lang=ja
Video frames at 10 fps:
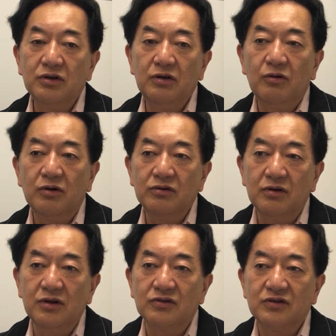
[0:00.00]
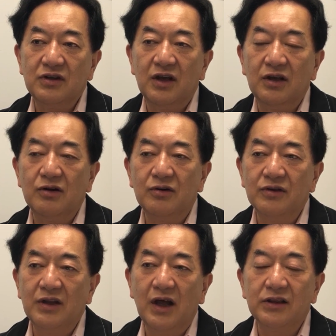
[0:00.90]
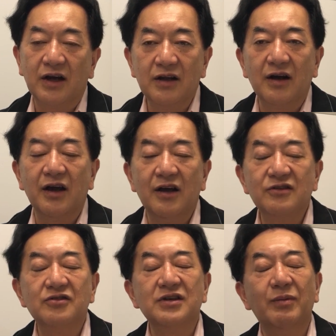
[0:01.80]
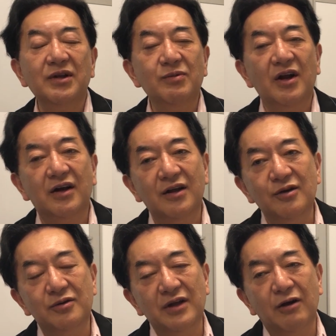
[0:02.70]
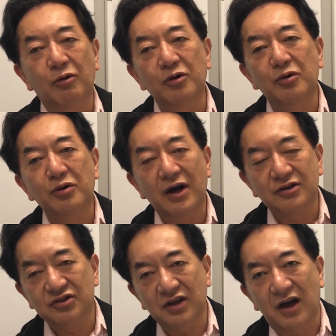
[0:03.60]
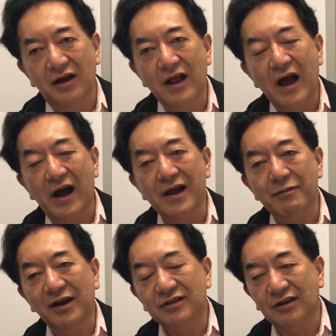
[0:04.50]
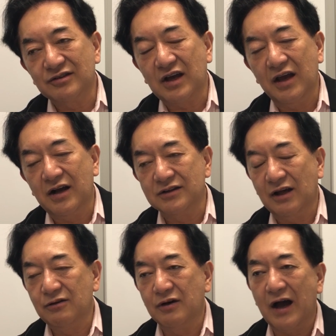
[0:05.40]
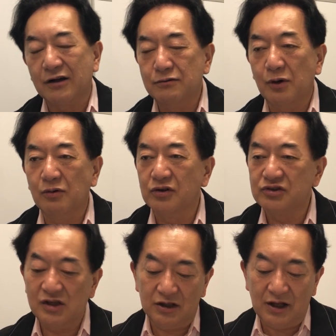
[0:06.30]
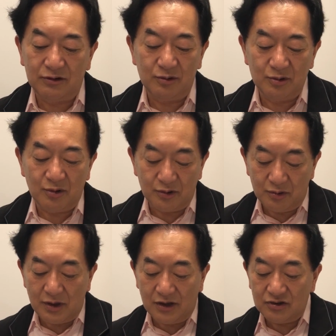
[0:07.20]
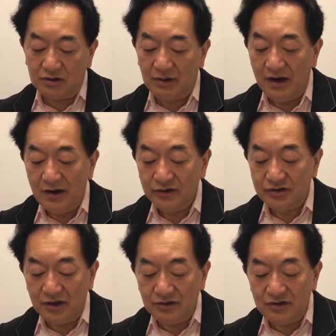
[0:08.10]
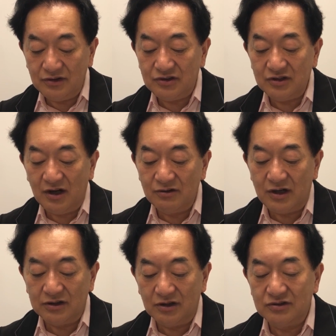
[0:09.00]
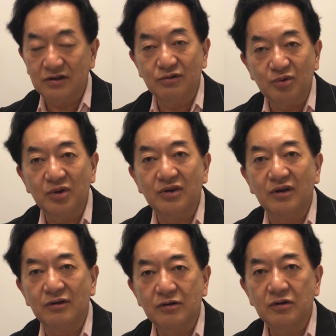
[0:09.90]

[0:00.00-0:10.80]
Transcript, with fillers: 日本のですねいろんな竹中平蔵様に見られるような御用学者誤った使い方の学問を捨てたという御用学者とは全然違う形で動いていく。